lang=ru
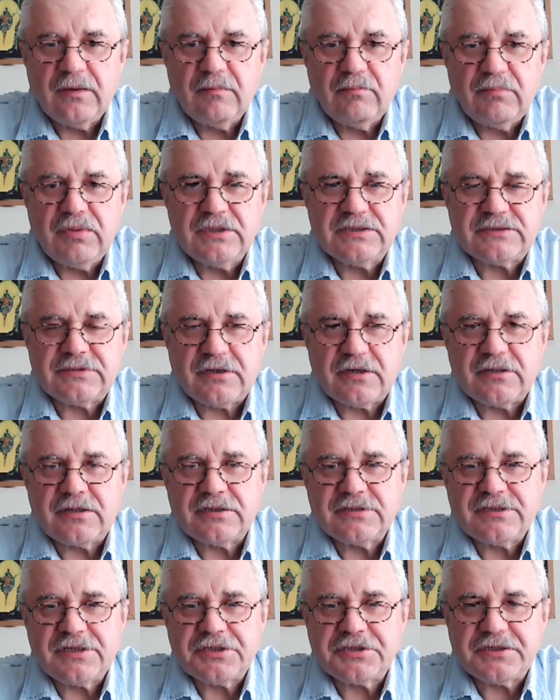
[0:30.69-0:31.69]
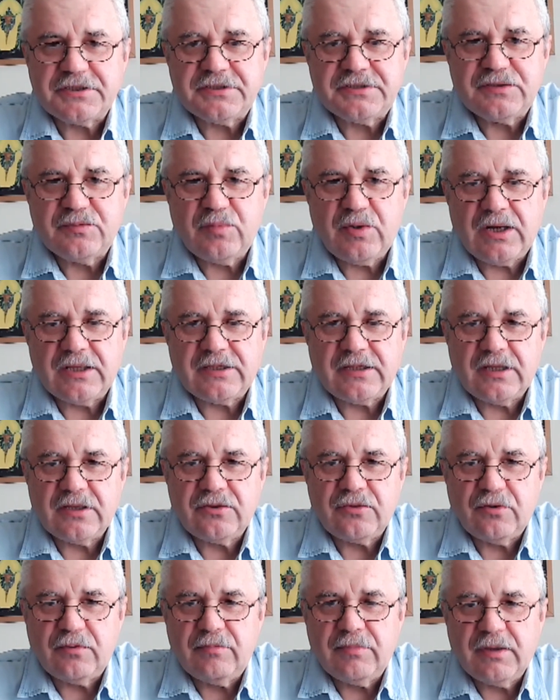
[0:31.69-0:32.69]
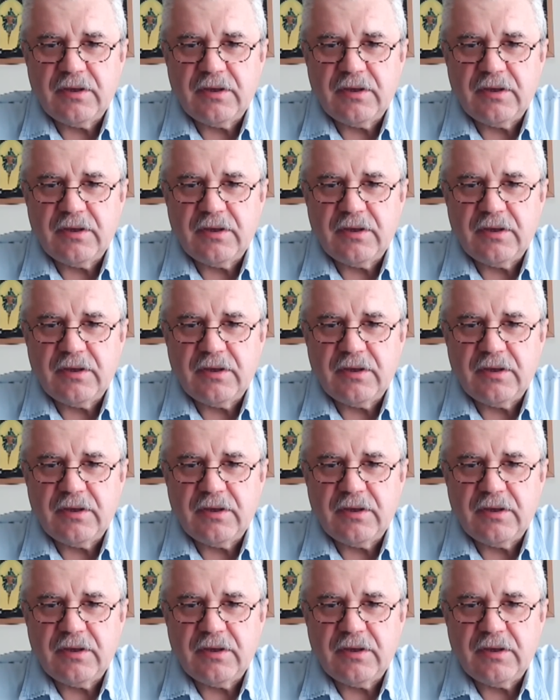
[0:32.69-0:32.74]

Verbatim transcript: быстро разрешить дебаты о том,